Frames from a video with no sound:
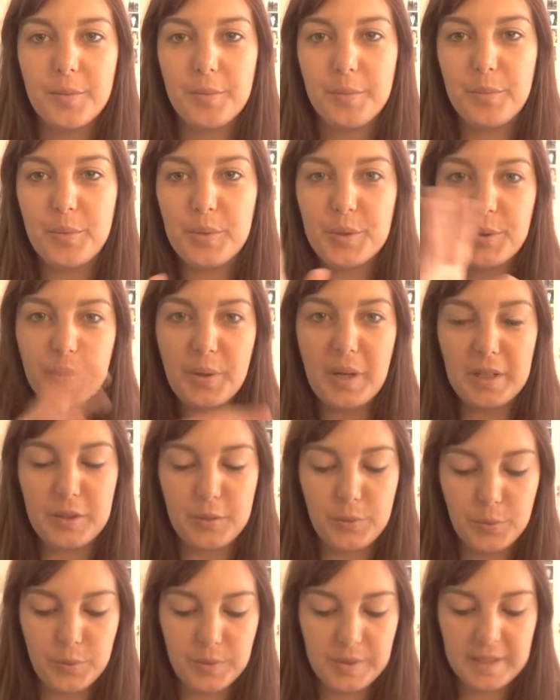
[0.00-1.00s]
Bonjour à
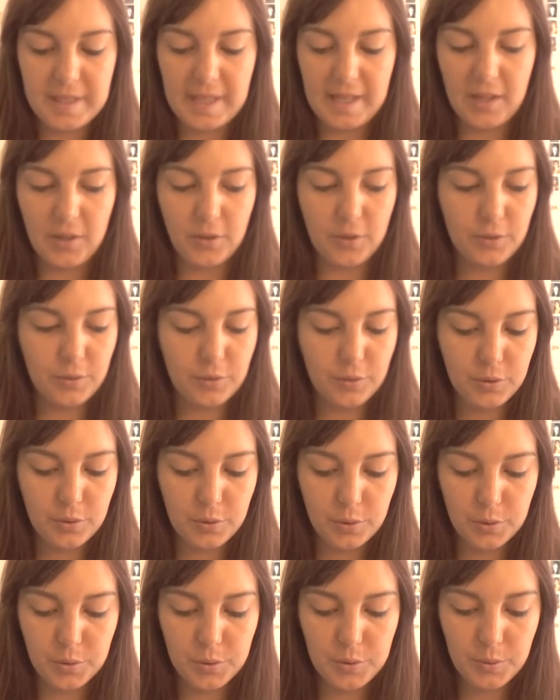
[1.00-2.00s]
tous, alors
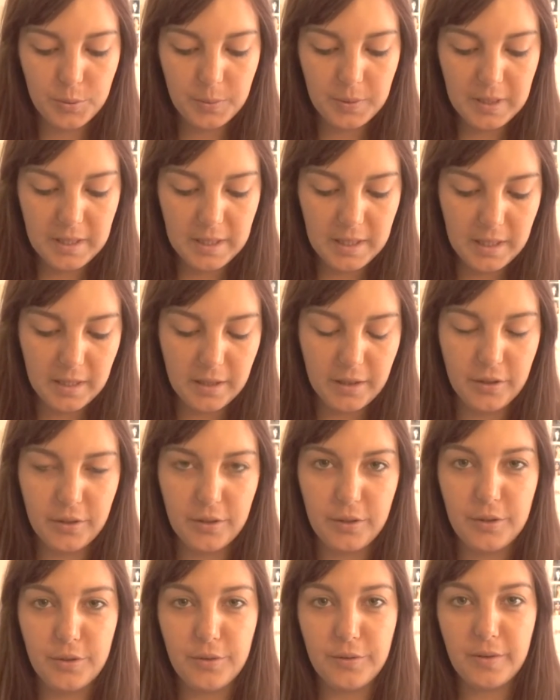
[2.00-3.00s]
aujourd'hui
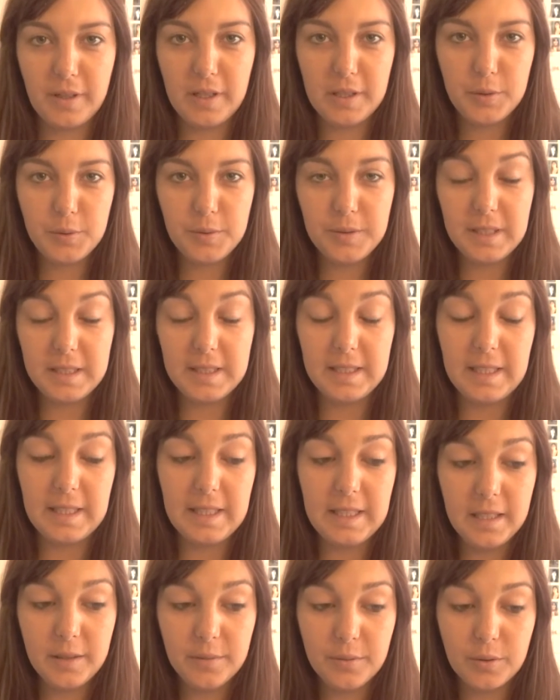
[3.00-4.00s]
euh, on va étudier des
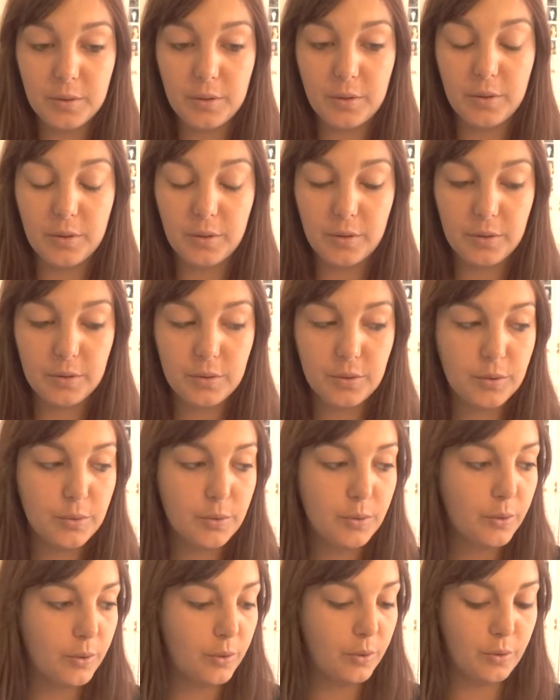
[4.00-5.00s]
livres euh,
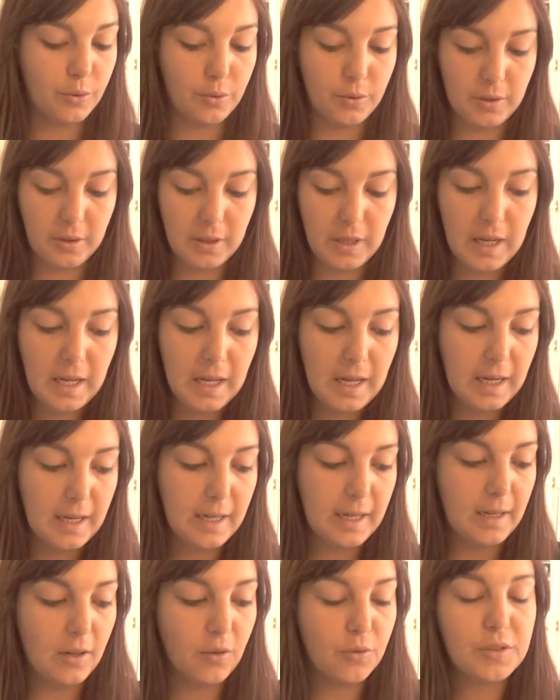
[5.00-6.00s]
sur
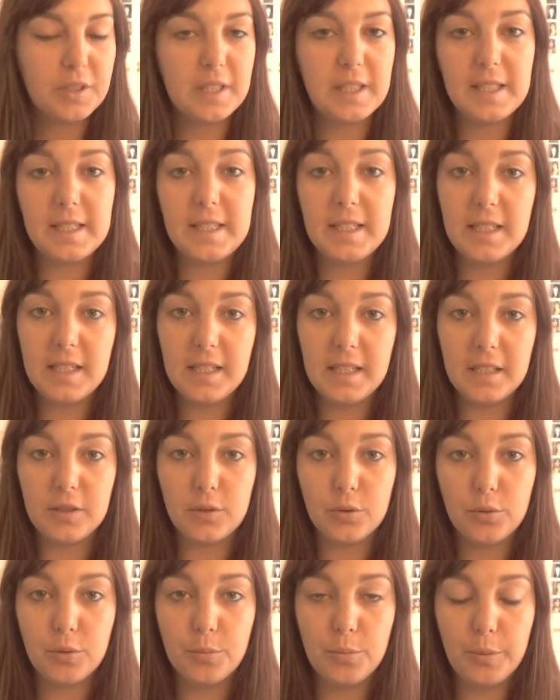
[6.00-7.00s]
euh, l'anxiété et les
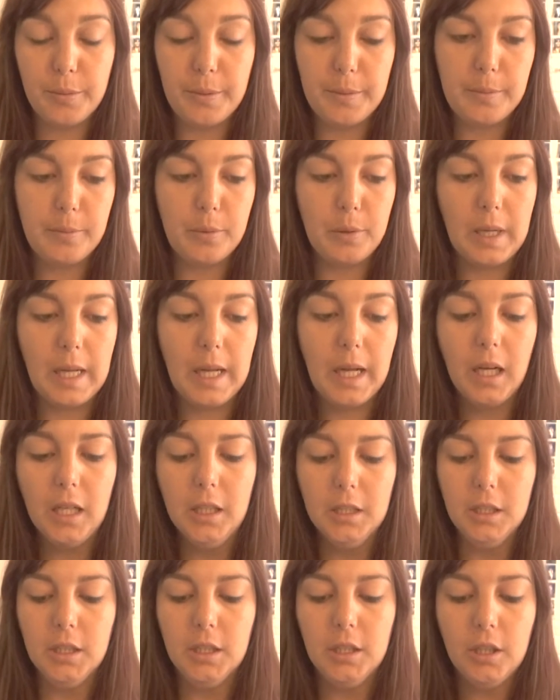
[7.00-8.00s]
troubles bipolaires.
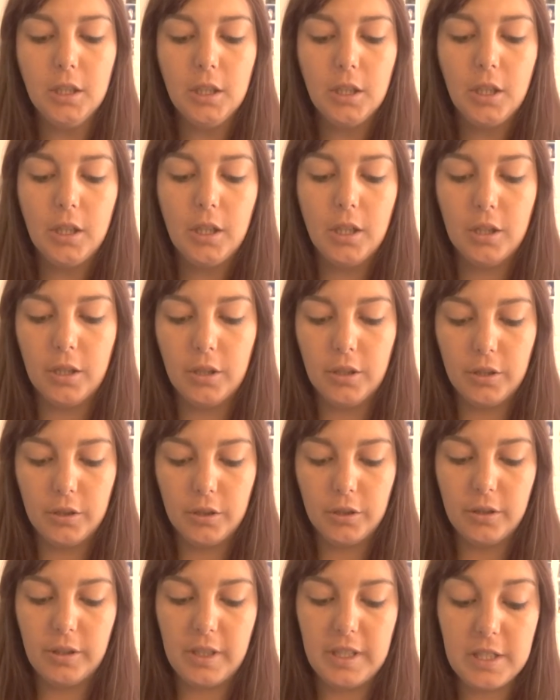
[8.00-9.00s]

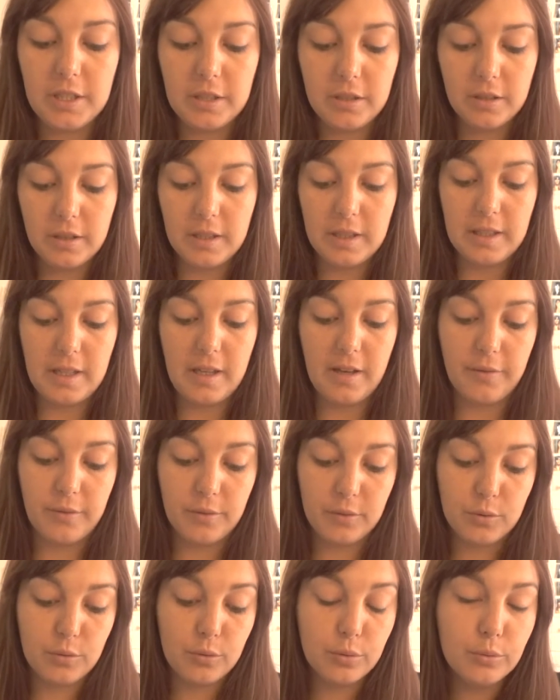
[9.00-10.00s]
Et,
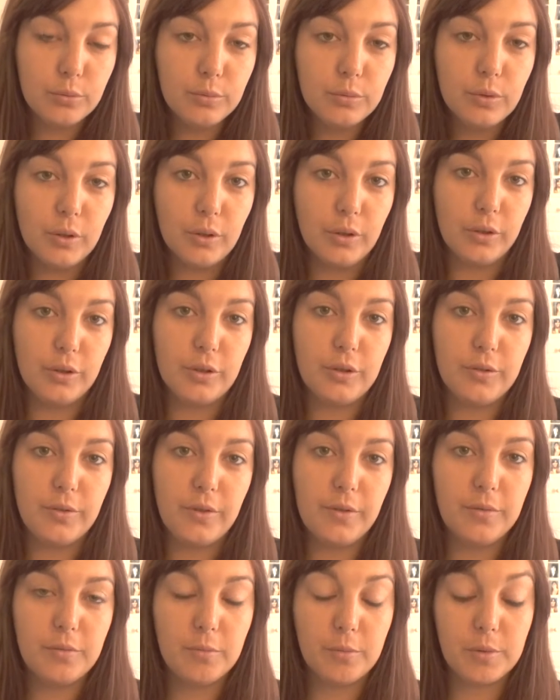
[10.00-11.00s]
avant tout, je
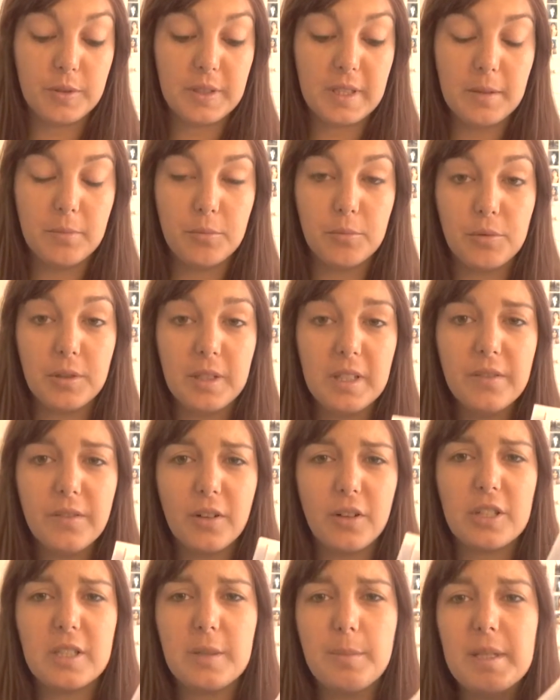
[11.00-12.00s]
vais vous montrer mon livre.
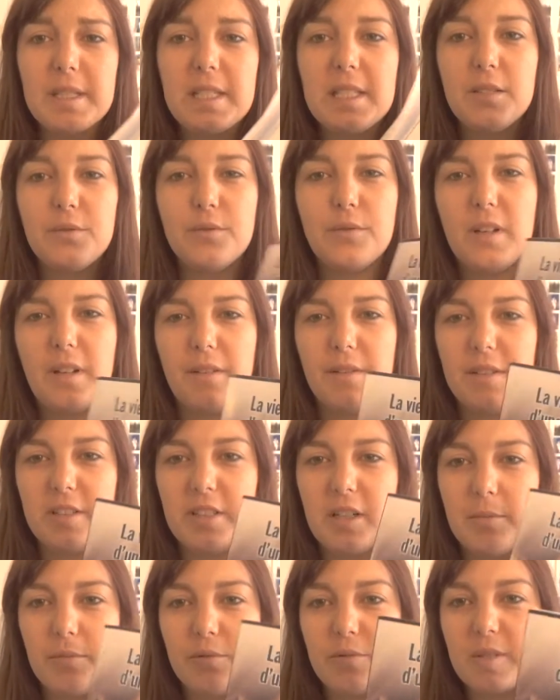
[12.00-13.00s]
Alors je sais pas si je vous l'avais
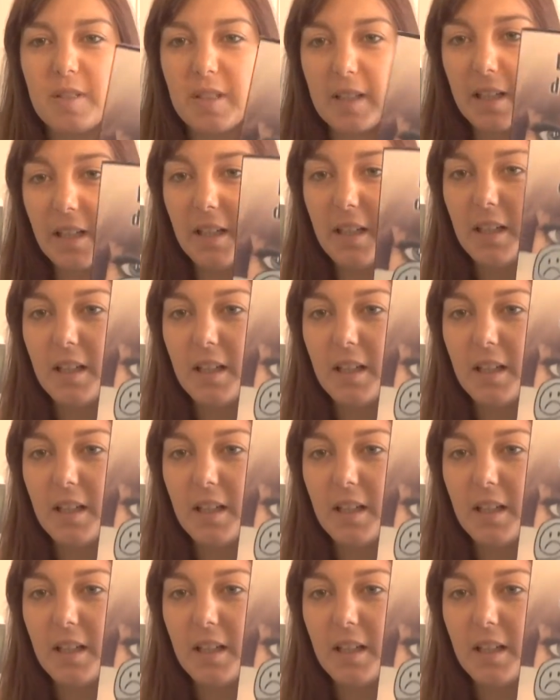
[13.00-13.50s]
déjà montré,